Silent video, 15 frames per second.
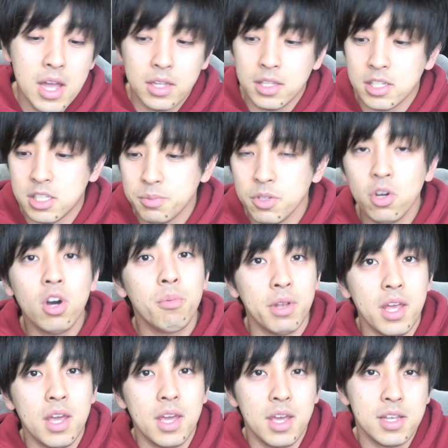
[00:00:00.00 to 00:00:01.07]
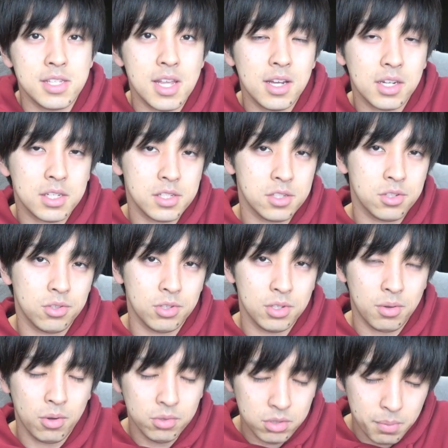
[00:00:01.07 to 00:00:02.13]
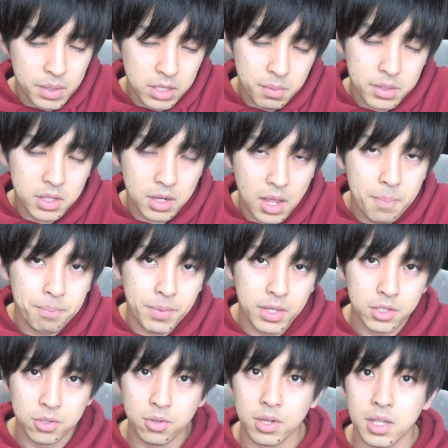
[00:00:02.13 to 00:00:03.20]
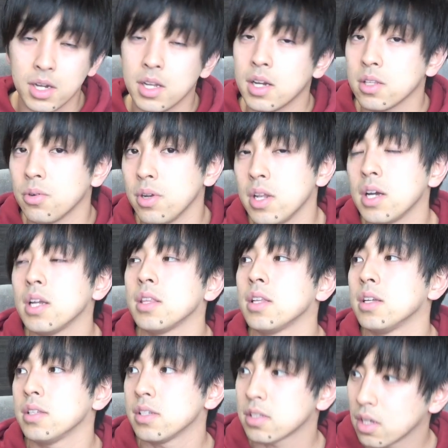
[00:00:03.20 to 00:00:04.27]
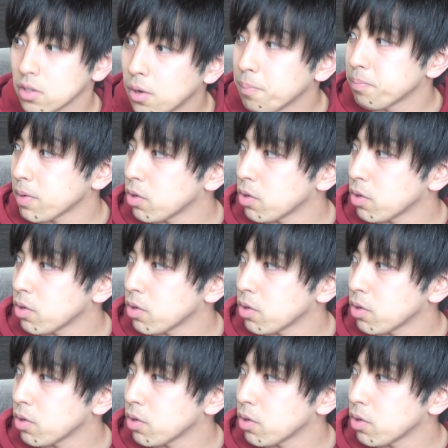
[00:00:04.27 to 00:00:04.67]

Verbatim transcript: で、自分の方もね、3月ちょっとほんとバタバタで勉強動画なかなか撮れなかったんですけど、